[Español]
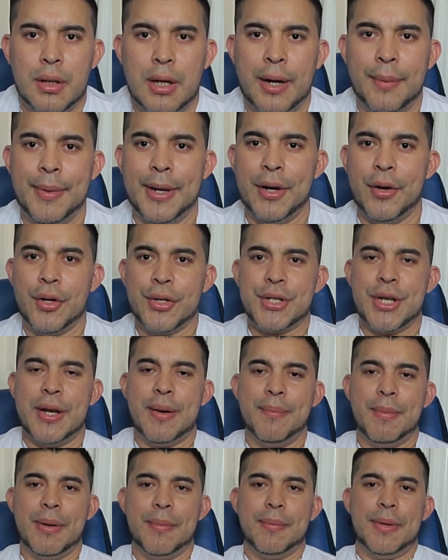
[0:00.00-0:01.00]
Amigos,
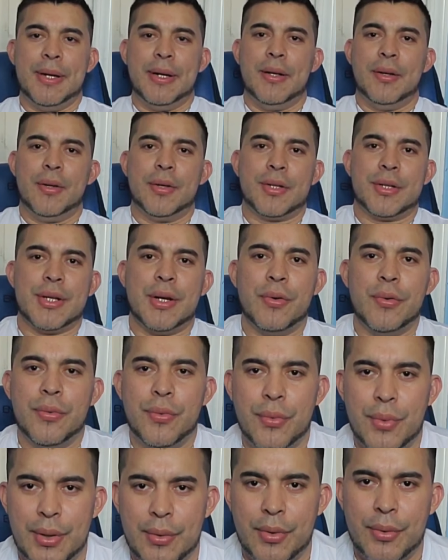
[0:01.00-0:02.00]
sean bienvenidos a
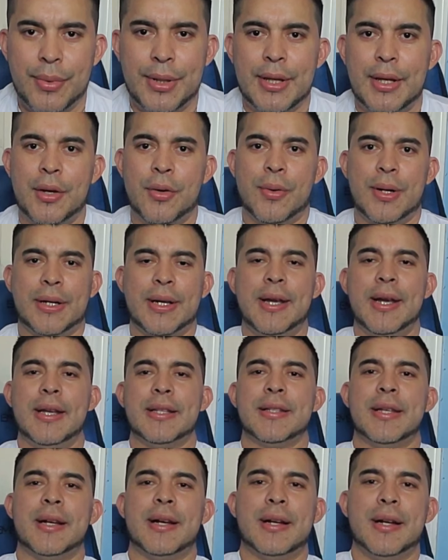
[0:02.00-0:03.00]
un nuevo video aquí en
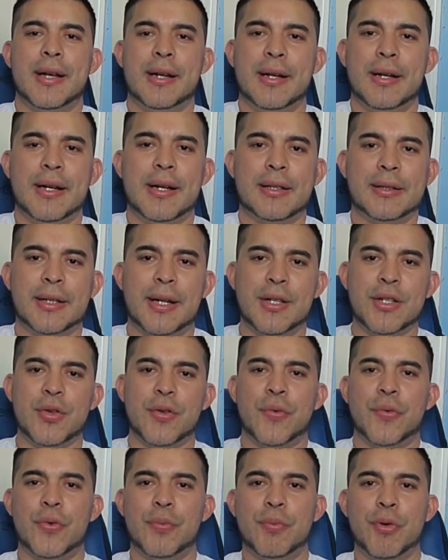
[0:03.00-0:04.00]
este canal El
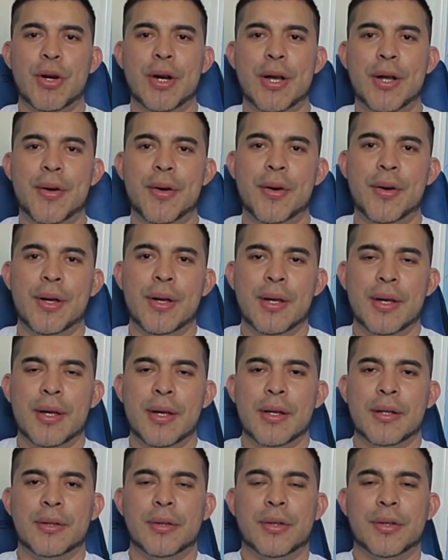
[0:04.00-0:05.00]
Catracho Futbolero,
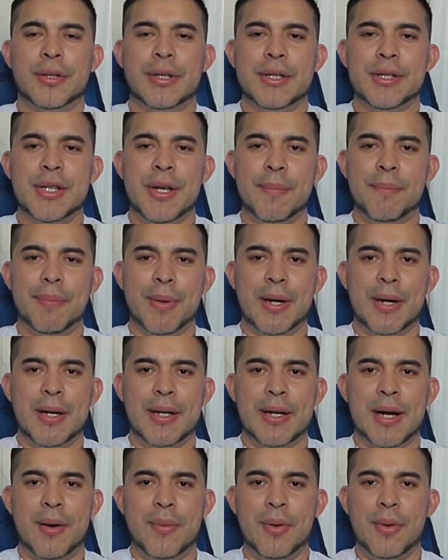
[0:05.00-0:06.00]
donde siempre
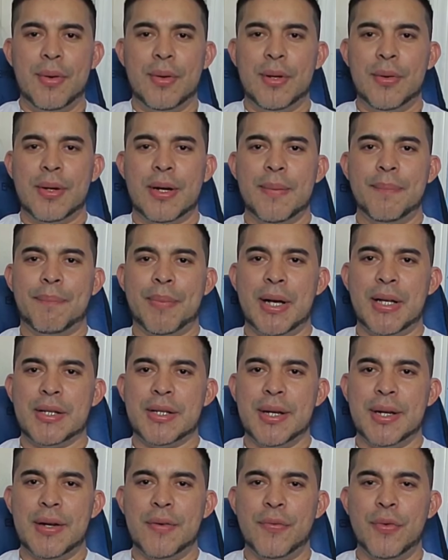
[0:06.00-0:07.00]
les hablo de lo que
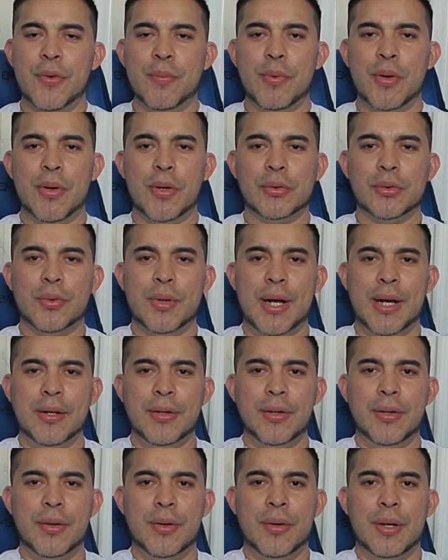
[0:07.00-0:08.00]
pasa en el fútbol
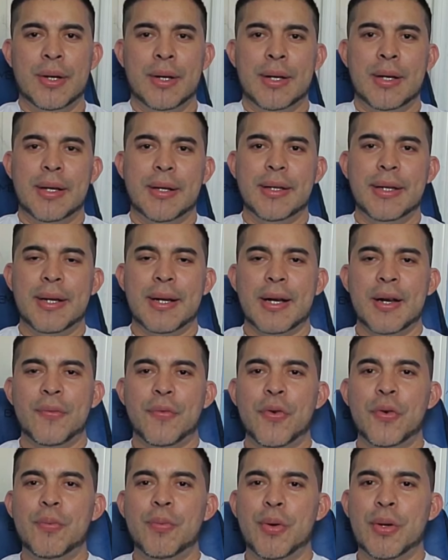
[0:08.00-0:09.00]
hondureño y en el
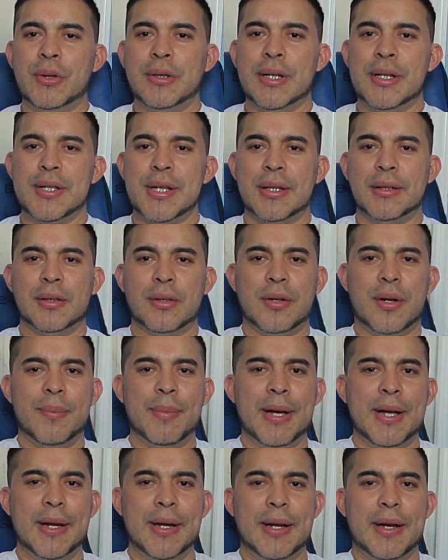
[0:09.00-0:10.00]
fútbol de
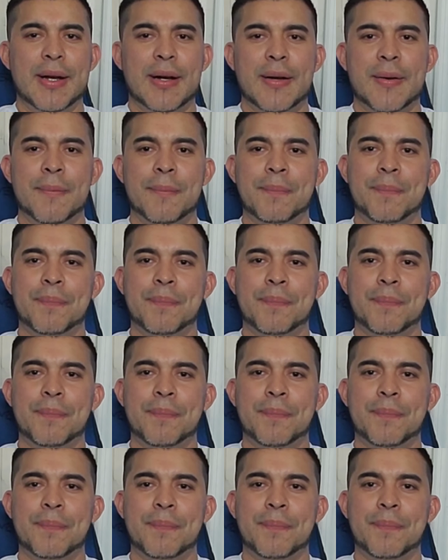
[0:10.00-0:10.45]
Centroamérica.